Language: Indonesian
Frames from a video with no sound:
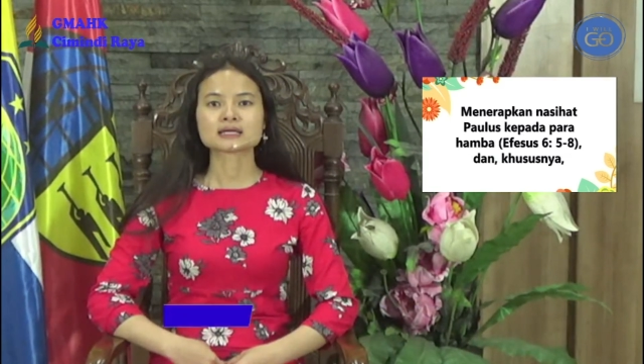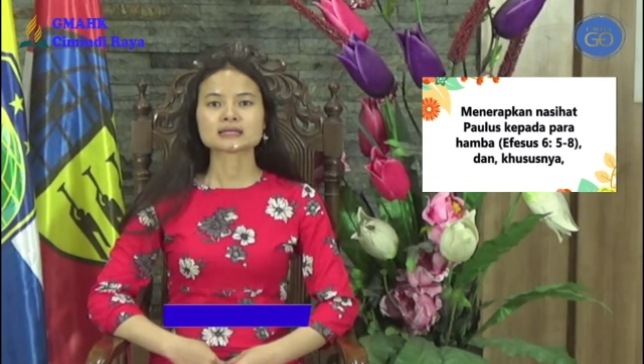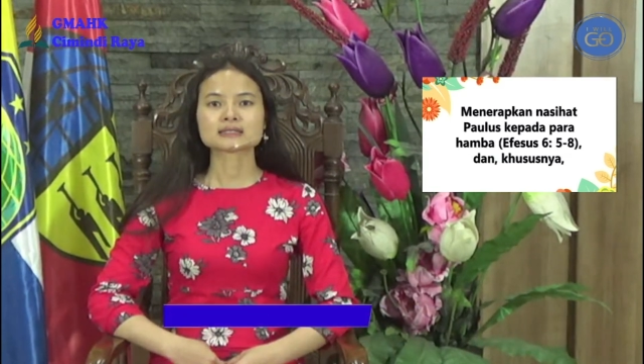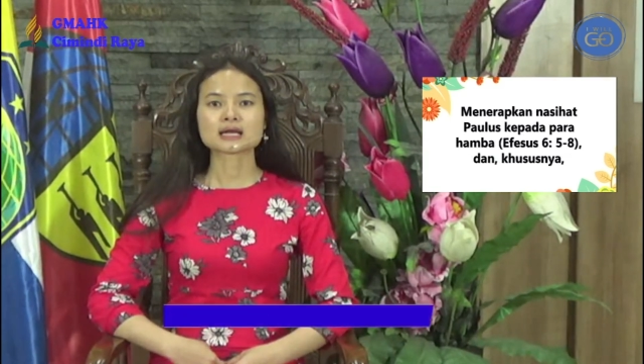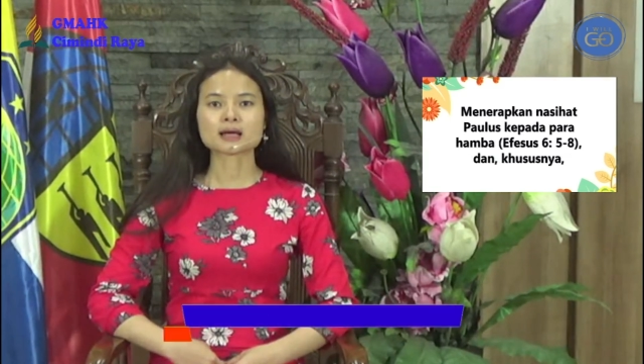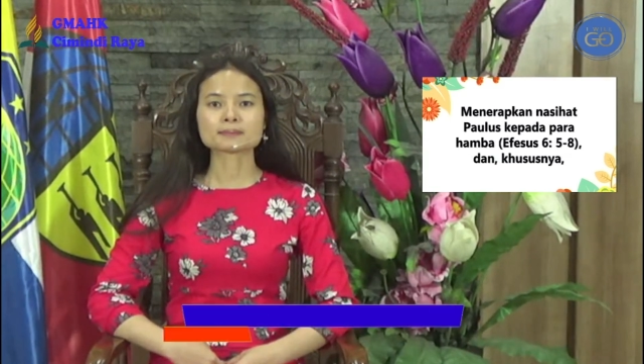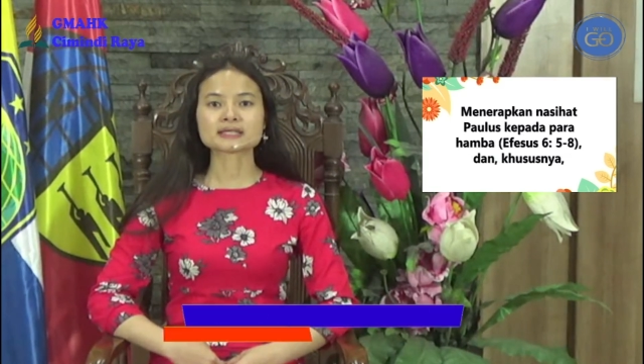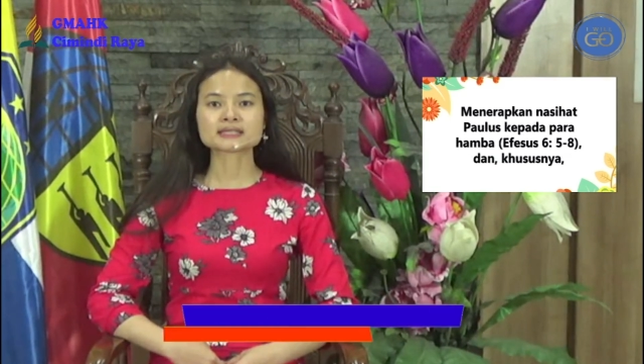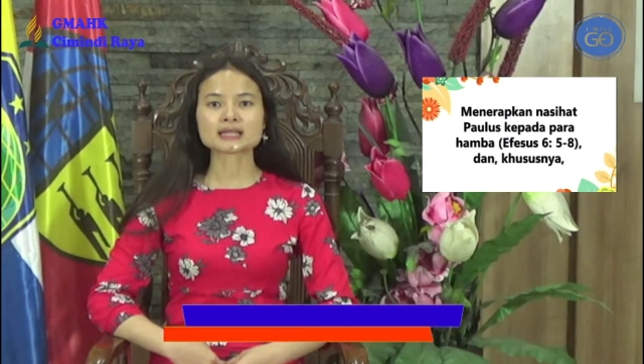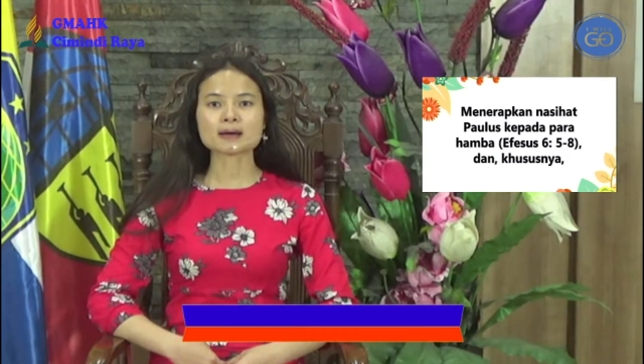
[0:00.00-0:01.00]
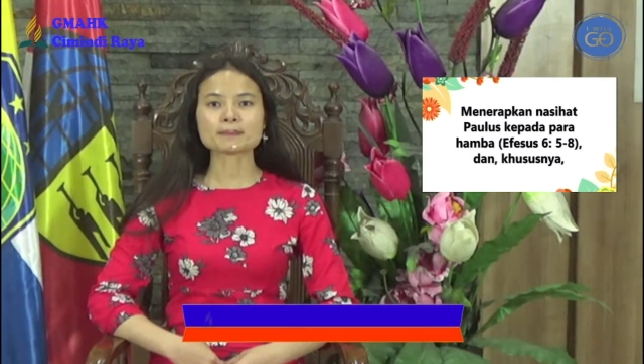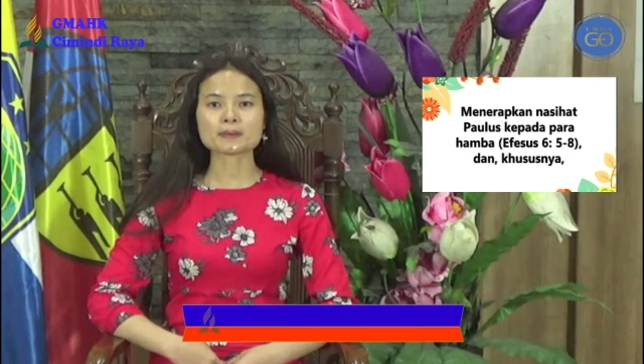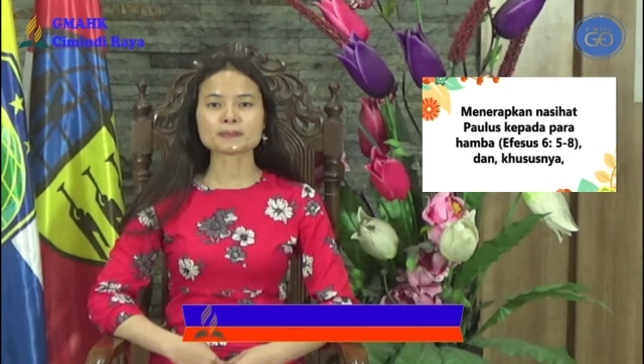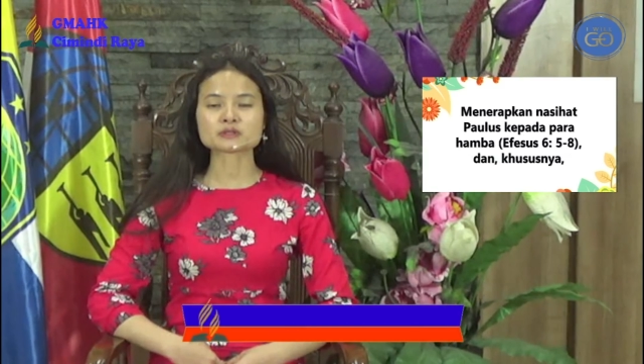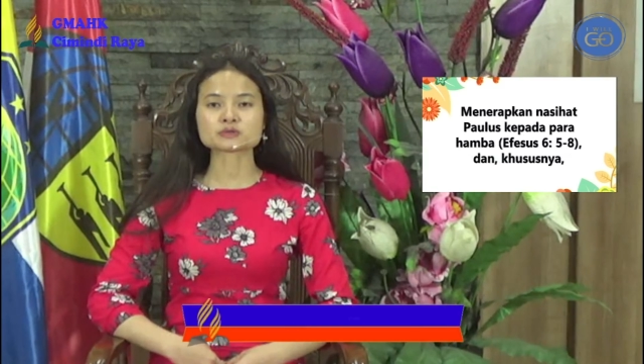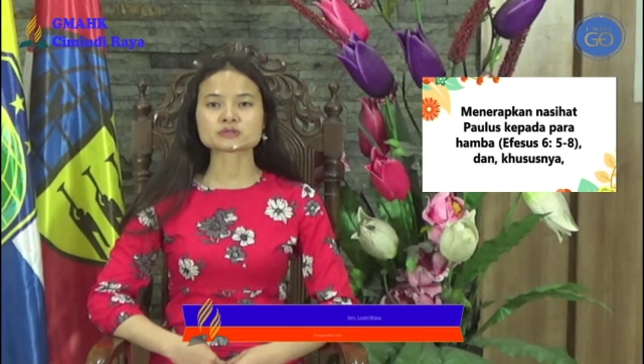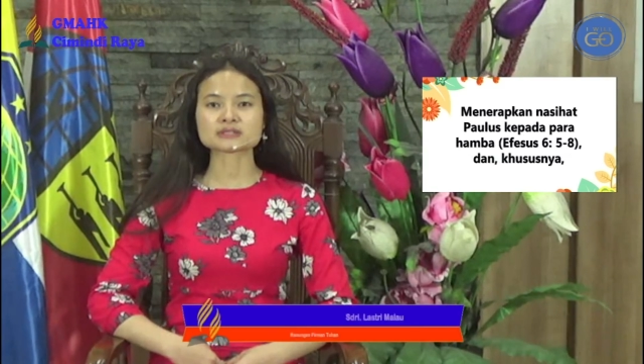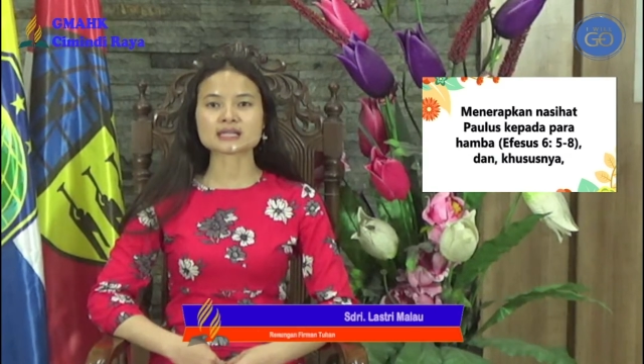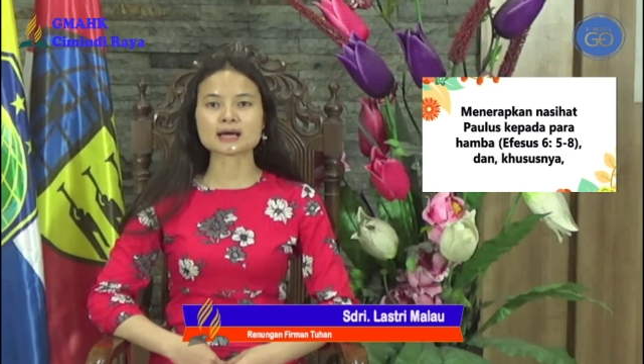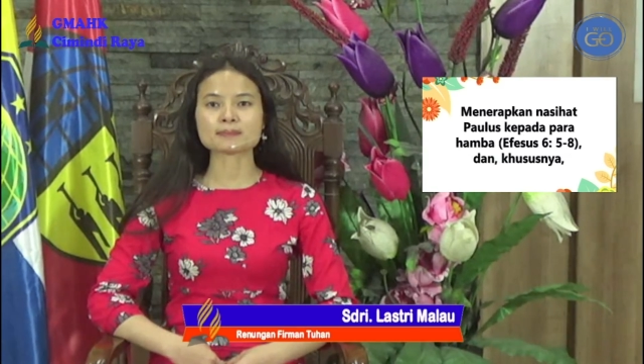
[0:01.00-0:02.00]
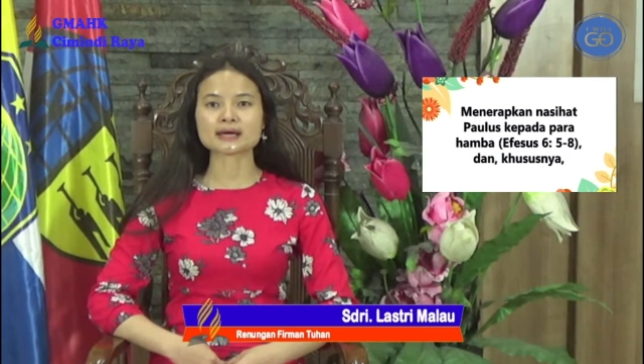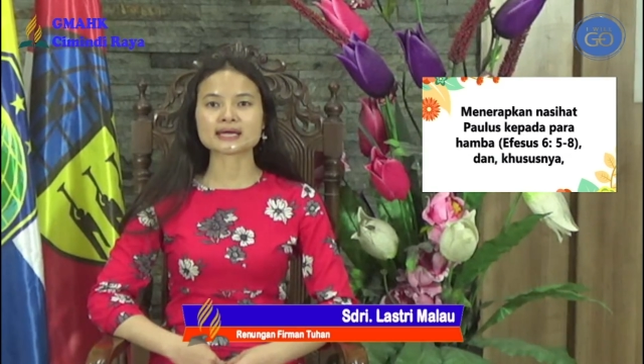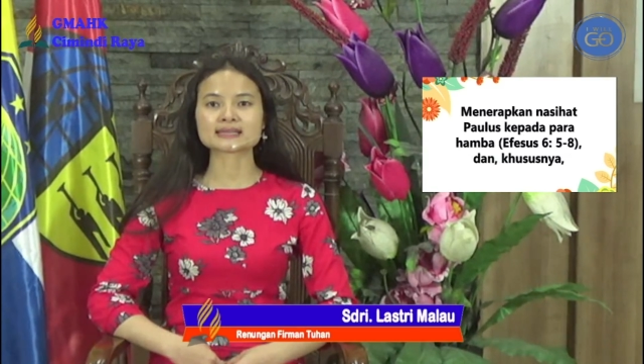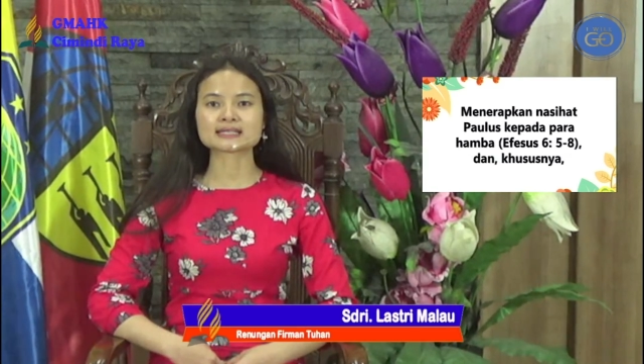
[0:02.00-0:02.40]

dalam kitab Efesus 6 ayat 5